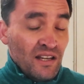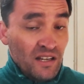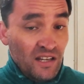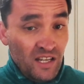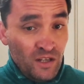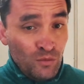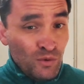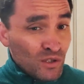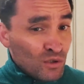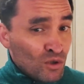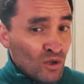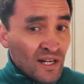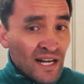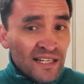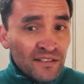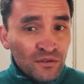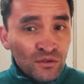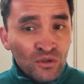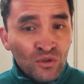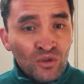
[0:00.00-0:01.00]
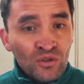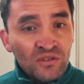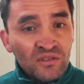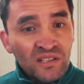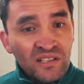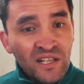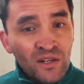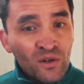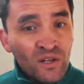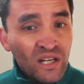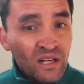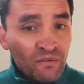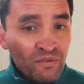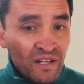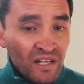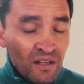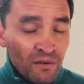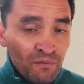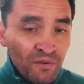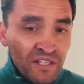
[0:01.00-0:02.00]
En nuestro caso, considero que el
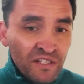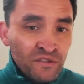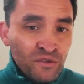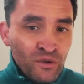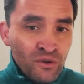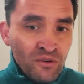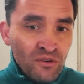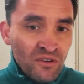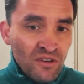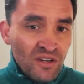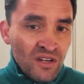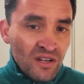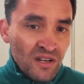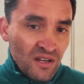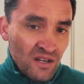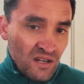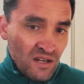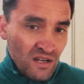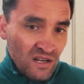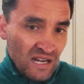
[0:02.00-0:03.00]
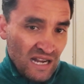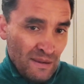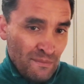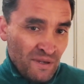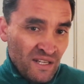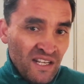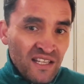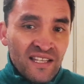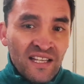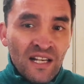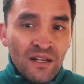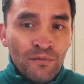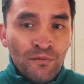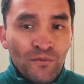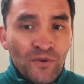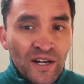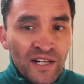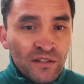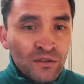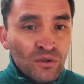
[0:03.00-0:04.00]
beneficio amerita el
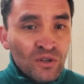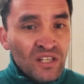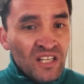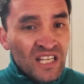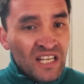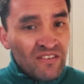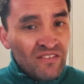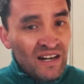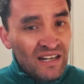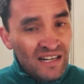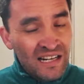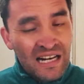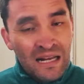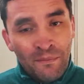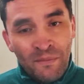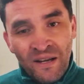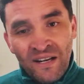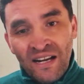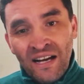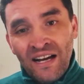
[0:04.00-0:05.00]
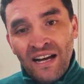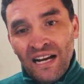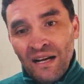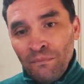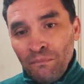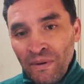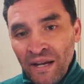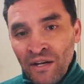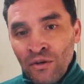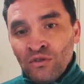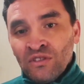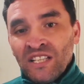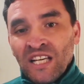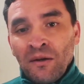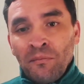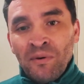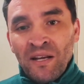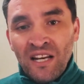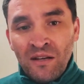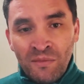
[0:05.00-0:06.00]
esfuerzo y que vale la pena al menos
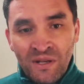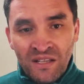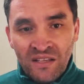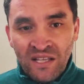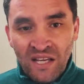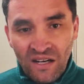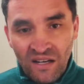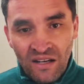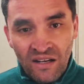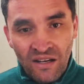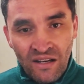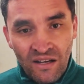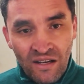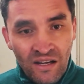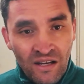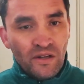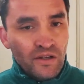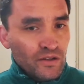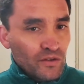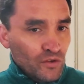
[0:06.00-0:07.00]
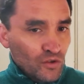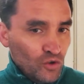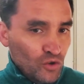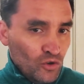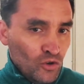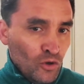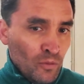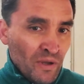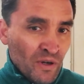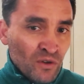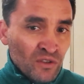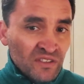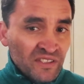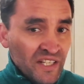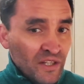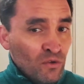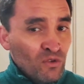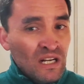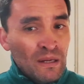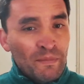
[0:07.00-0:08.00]
experimentar. Yo me
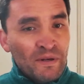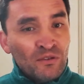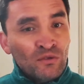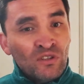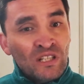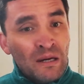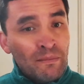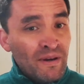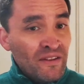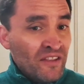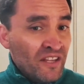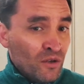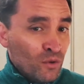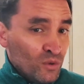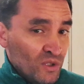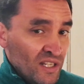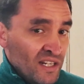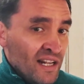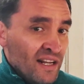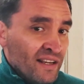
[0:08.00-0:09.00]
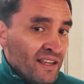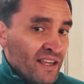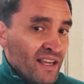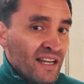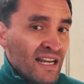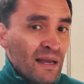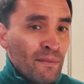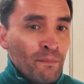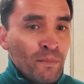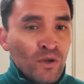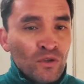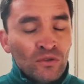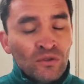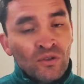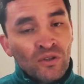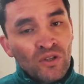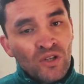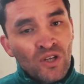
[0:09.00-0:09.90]
considero una persona más de rutinas que de cambios,